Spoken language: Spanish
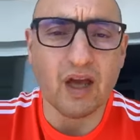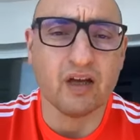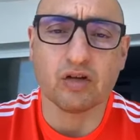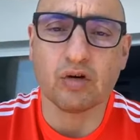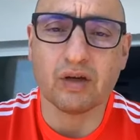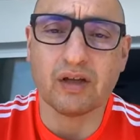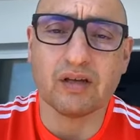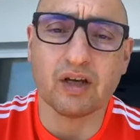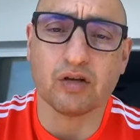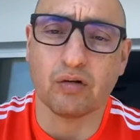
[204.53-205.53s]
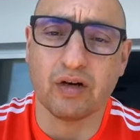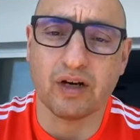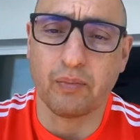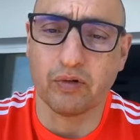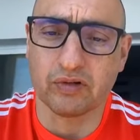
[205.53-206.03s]
eso no quiere decir que yo sea un
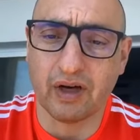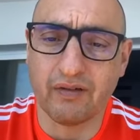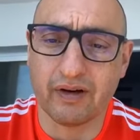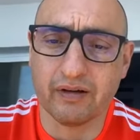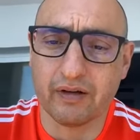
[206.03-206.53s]
irresponsable.